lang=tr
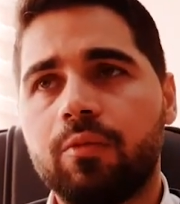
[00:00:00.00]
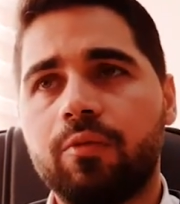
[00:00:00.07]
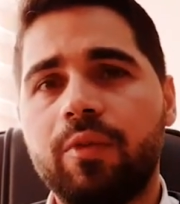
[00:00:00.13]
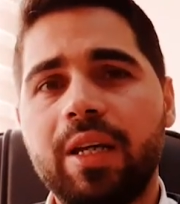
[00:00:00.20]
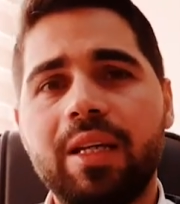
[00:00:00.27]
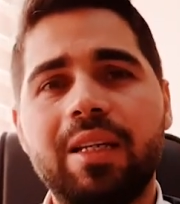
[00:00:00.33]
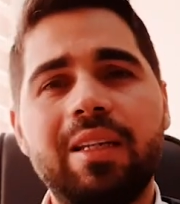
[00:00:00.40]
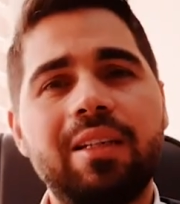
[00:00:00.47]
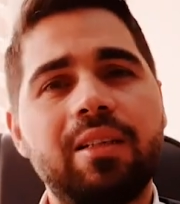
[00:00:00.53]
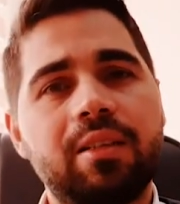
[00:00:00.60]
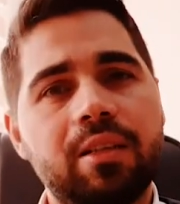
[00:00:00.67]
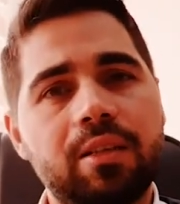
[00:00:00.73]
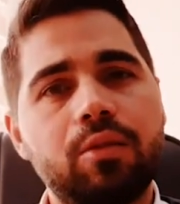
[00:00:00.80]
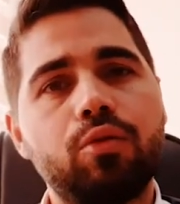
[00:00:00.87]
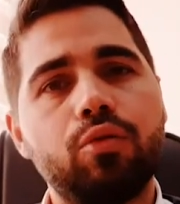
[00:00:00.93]
ve ilk
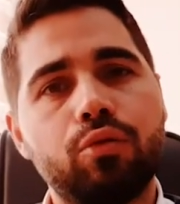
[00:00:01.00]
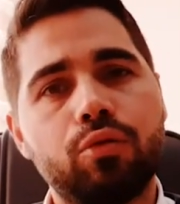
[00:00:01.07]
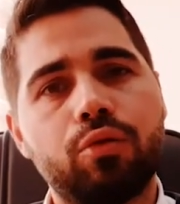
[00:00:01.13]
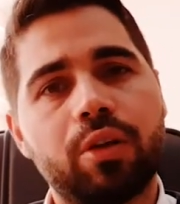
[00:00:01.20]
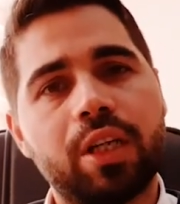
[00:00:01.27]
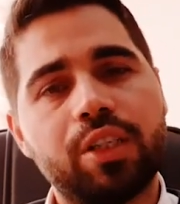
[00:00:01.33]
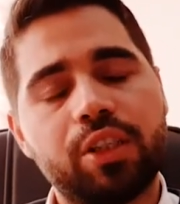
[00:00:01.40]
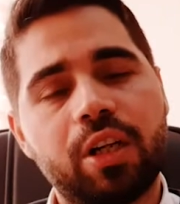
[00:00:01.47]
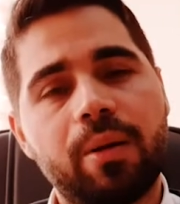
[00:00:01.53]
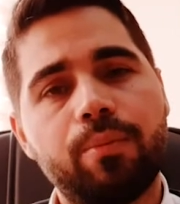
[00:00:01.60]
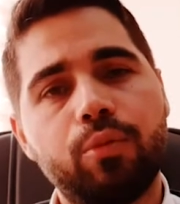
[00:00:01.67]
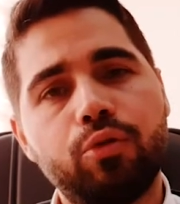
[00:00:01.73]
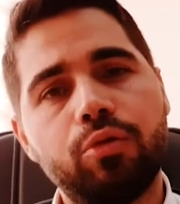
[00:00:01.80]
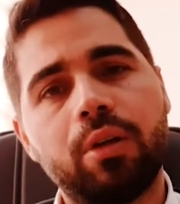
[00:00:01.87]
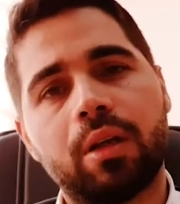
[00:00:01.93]
40 gününü geçiren
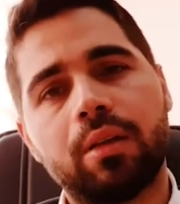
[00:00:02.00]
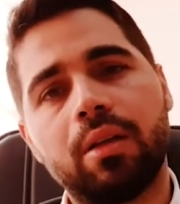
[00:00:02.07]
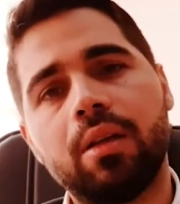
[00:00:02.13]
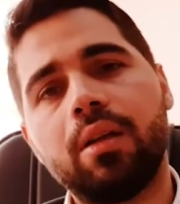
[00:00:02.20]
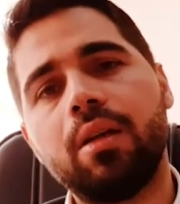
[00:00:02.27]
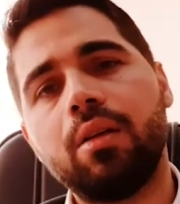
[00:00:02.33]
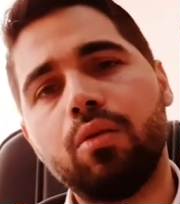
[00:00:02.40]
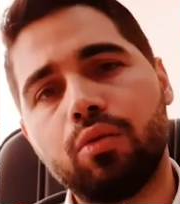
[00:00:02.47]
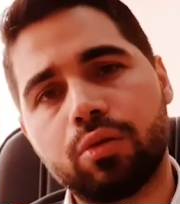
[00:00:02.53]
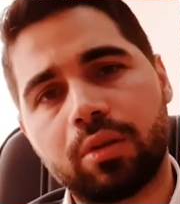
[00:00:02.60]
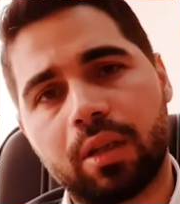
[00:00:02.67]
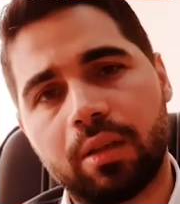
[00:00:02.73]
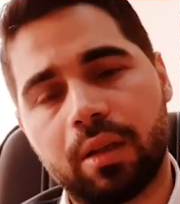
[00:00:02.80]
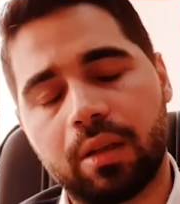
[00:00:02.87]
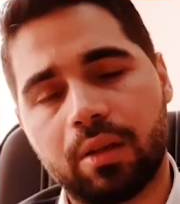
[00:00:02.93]
bütün annelere
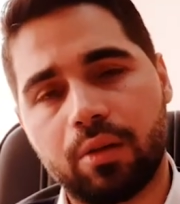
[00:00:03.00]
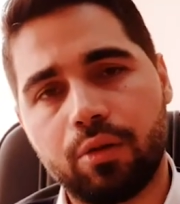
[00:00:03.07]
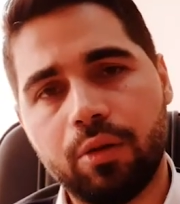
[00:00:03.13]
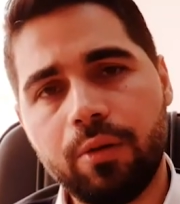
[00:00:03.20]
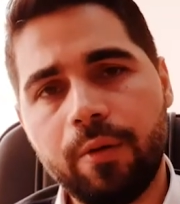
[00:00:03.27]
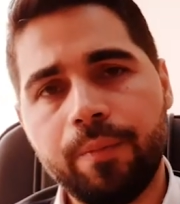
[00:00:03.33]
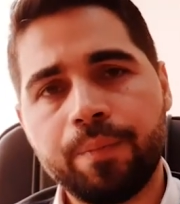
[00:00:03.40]
Loğusa deniliyor.